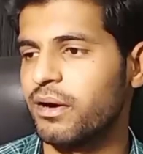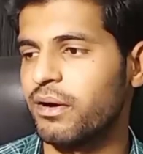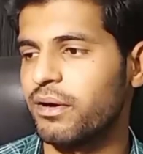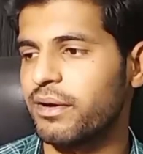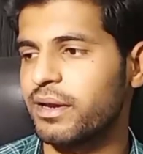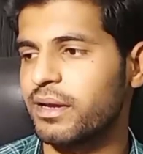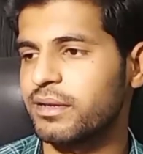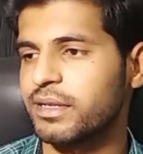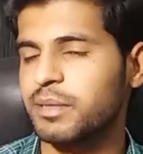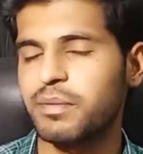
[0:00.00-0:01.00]
और
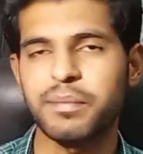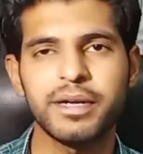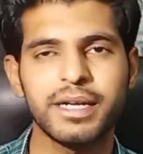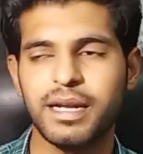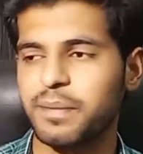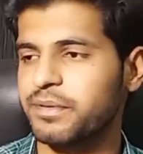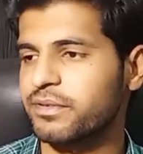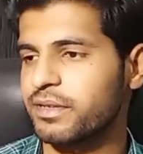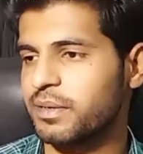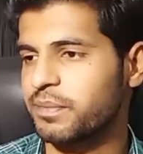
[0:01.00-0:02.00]
ये तमाम डिटेल आपकी
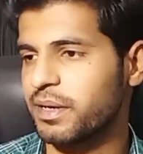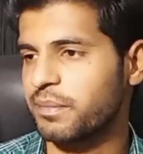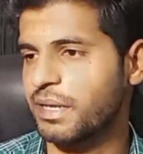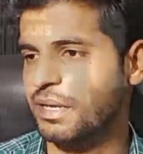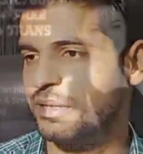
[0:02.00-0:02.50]
स्क्रीन पर हमने